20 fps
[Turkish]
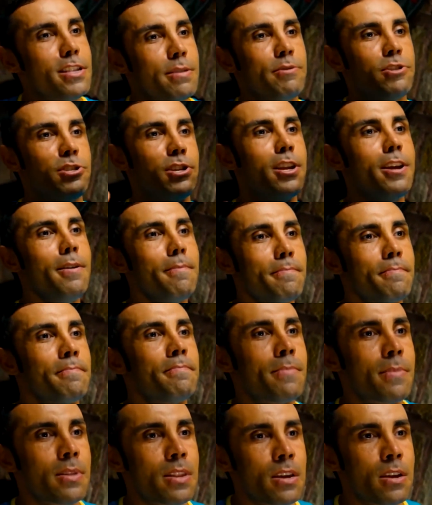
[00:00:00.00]
Bir girdim
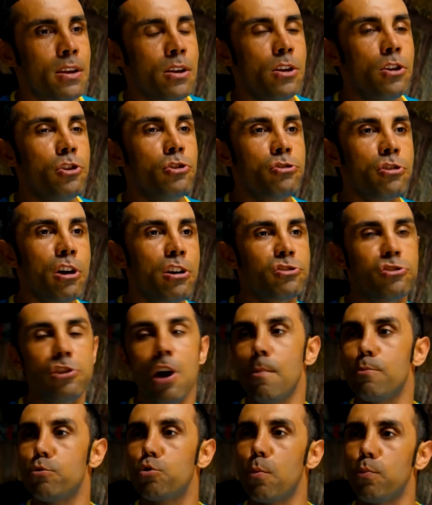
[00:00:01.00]
içeri.
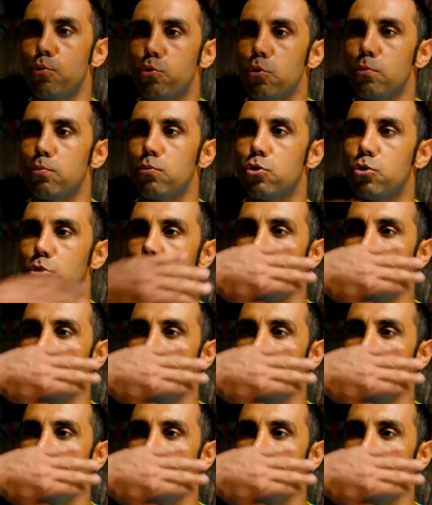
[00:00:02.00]
İnşaatçı abi topu